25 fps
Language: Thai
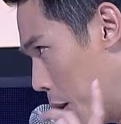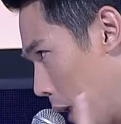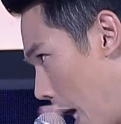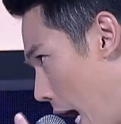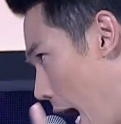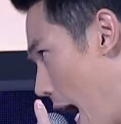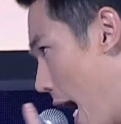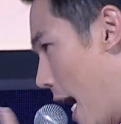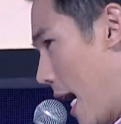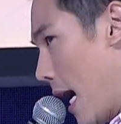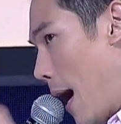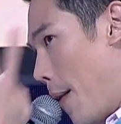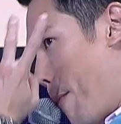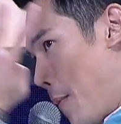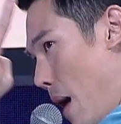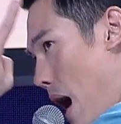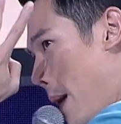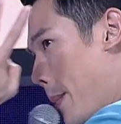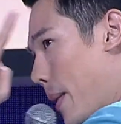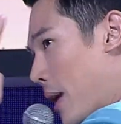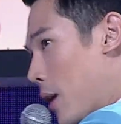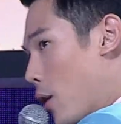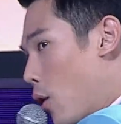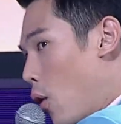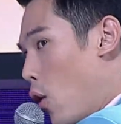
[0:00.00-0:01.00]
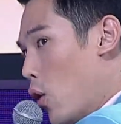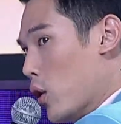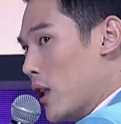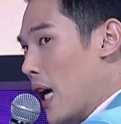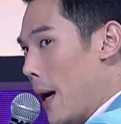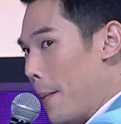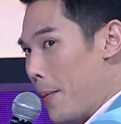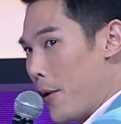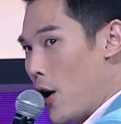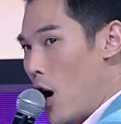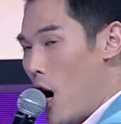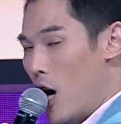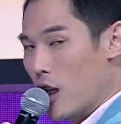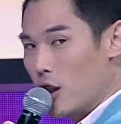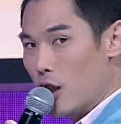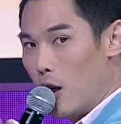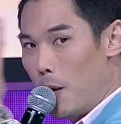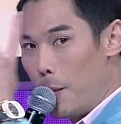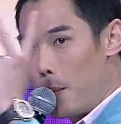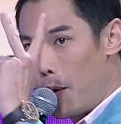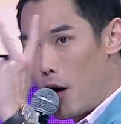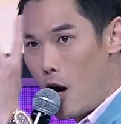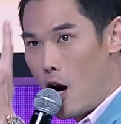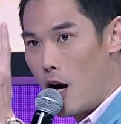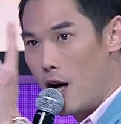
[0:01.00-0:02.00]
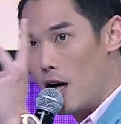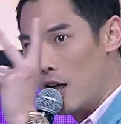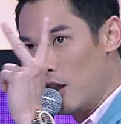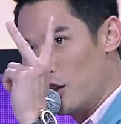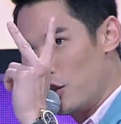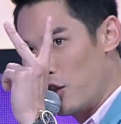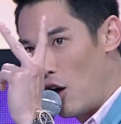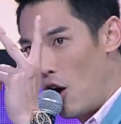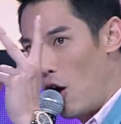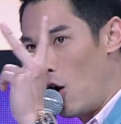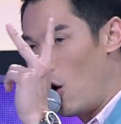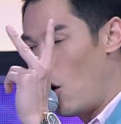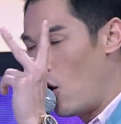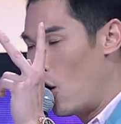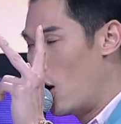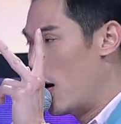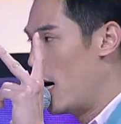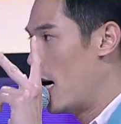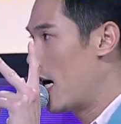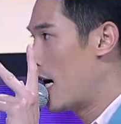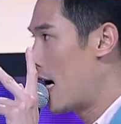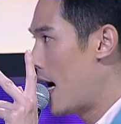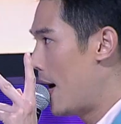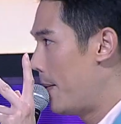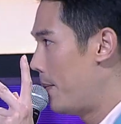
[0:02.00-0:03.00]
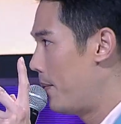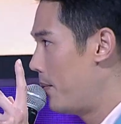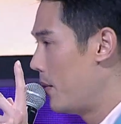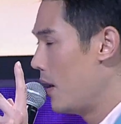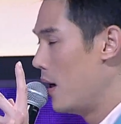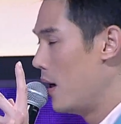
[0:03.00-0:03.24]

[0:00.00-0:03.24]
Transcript: สุดท้ายครับ มาเป็นคู่ถ้าเพราะต้องเพราะทั้งสองคนนะครับ